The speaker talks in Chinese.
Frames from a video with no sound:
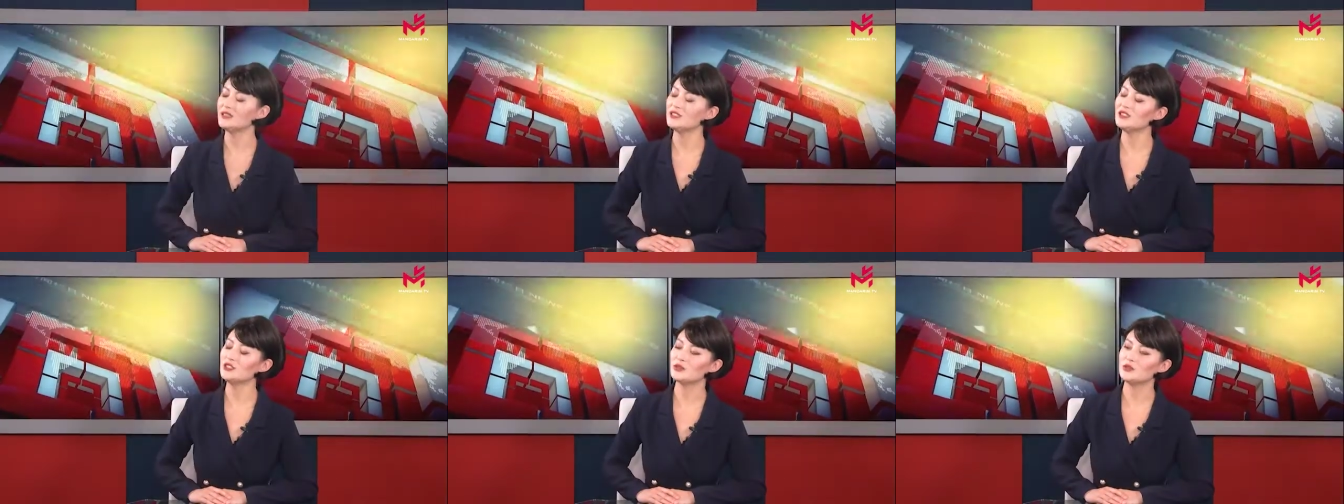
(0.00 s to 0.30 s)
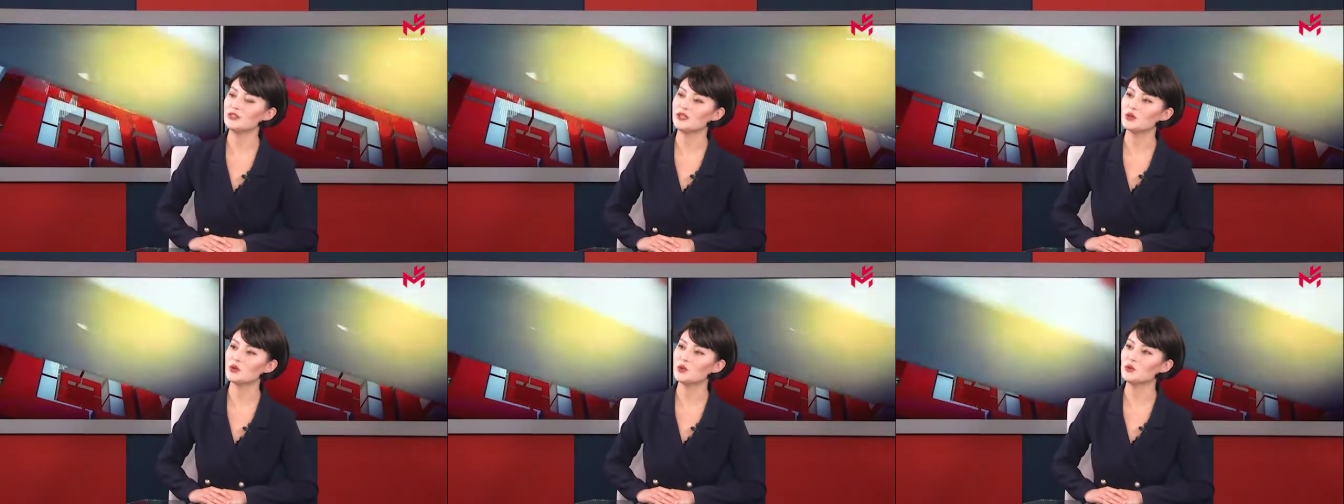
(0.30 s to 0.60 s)
酒
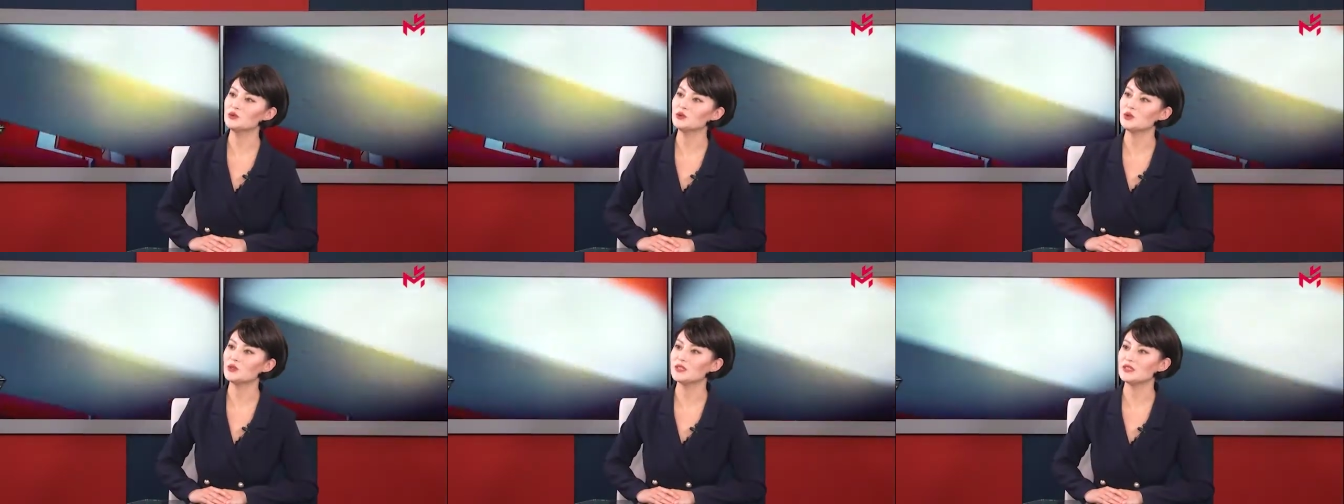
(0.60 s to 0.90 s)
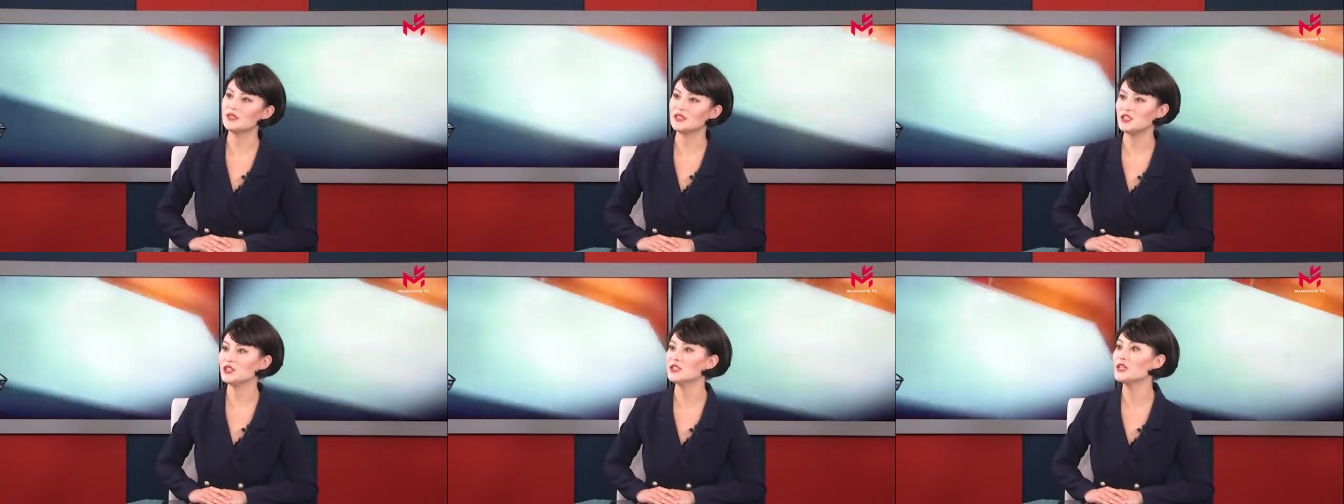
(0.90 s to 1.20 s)
店工作的
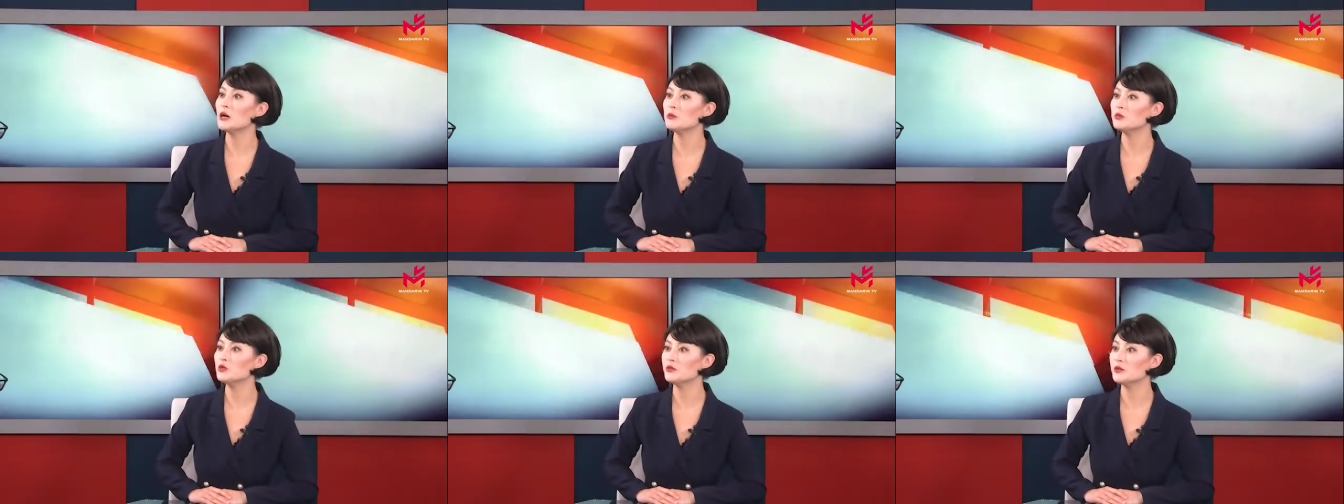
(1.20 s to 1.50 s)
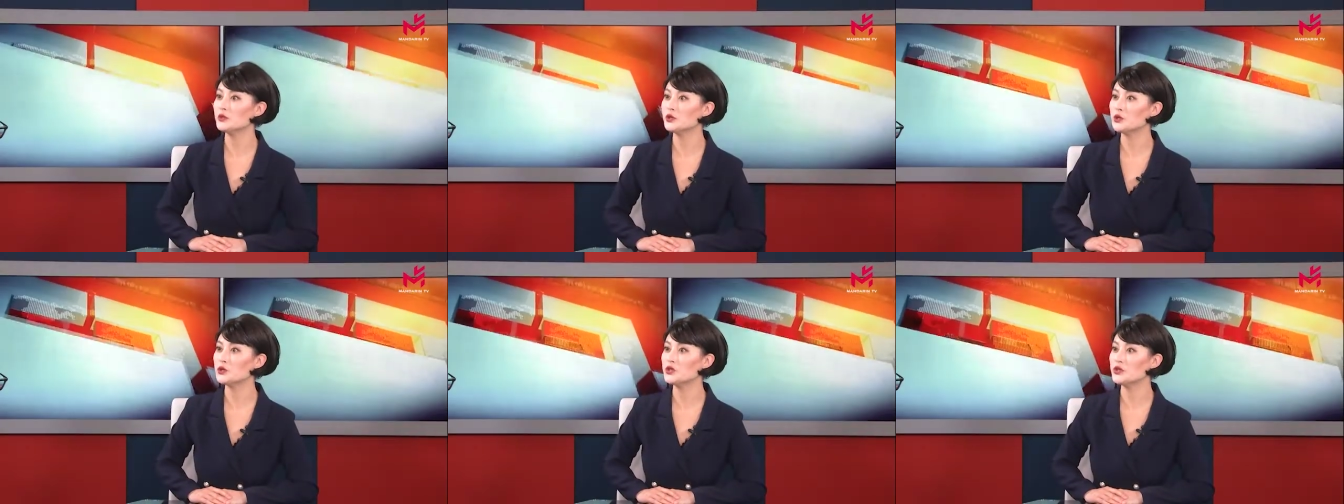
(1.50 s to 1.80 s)
其实大部
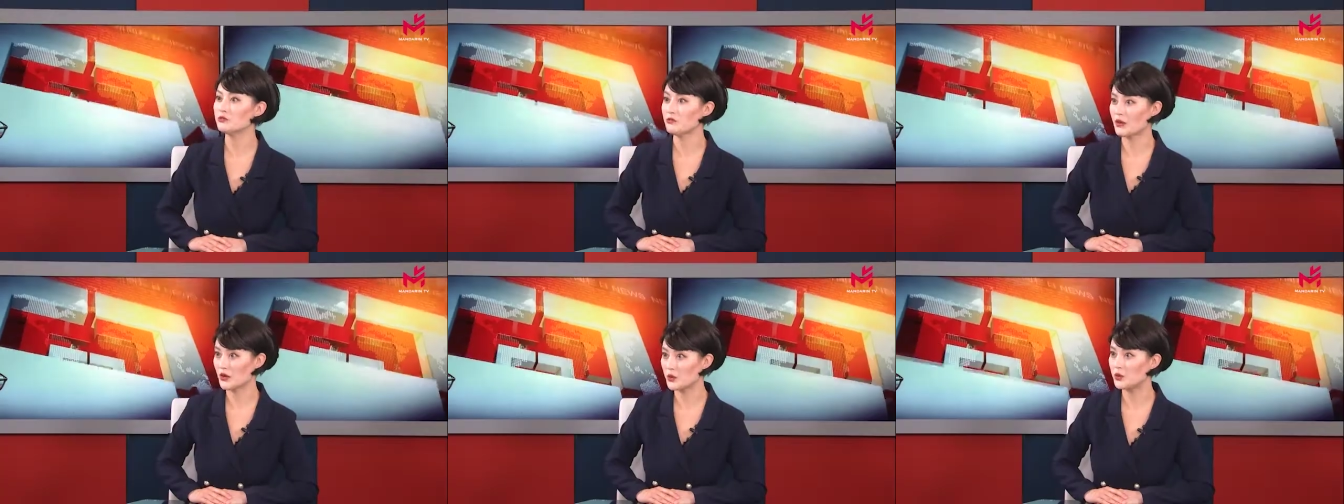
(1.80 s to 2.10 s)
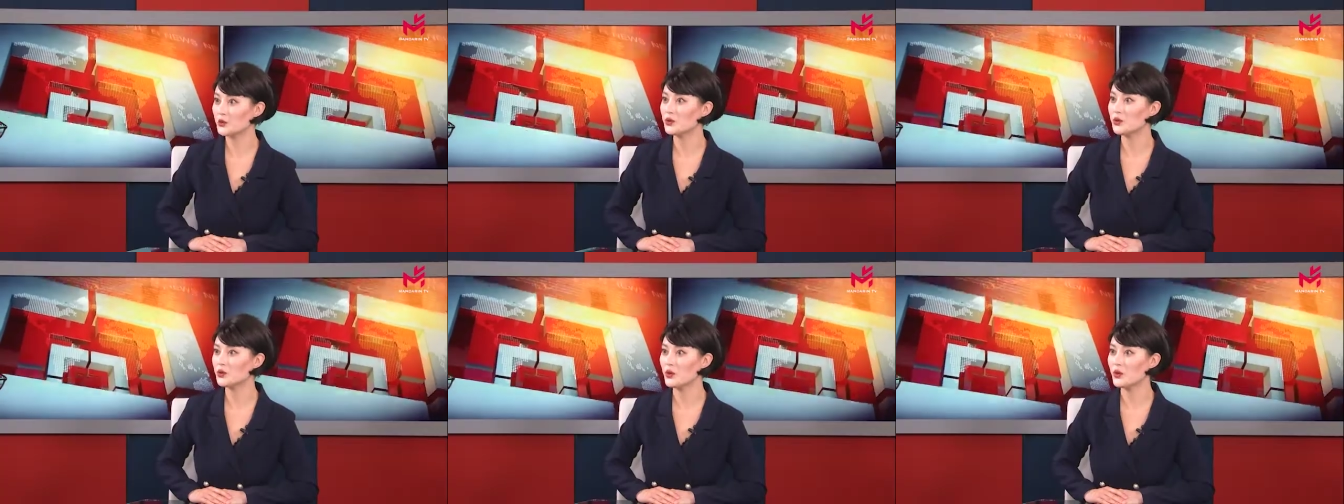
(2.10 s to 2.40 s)
分都是法
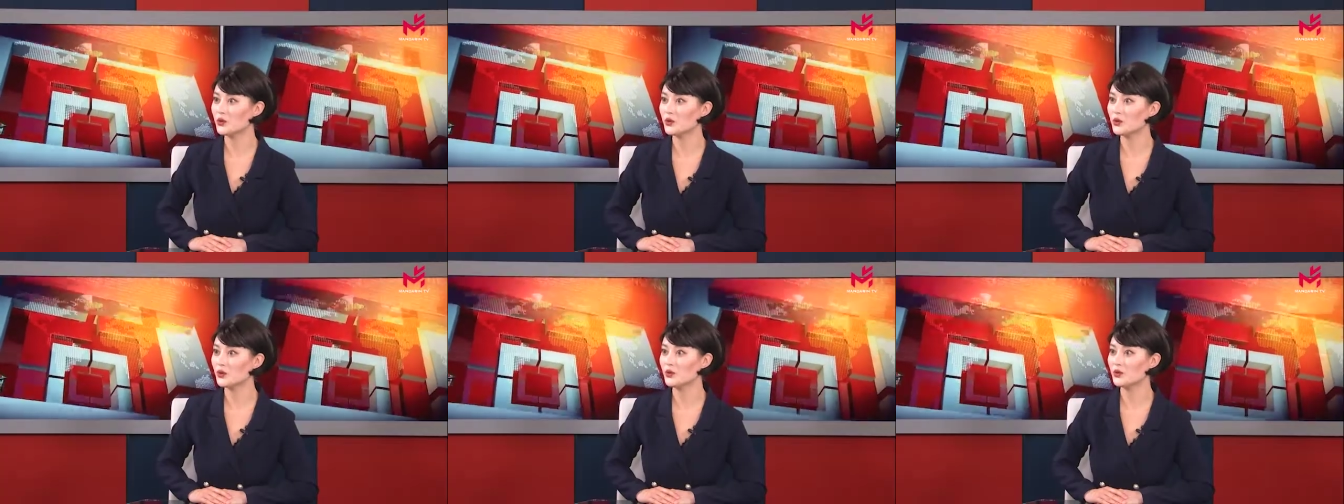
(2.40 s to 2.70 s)
国的员工，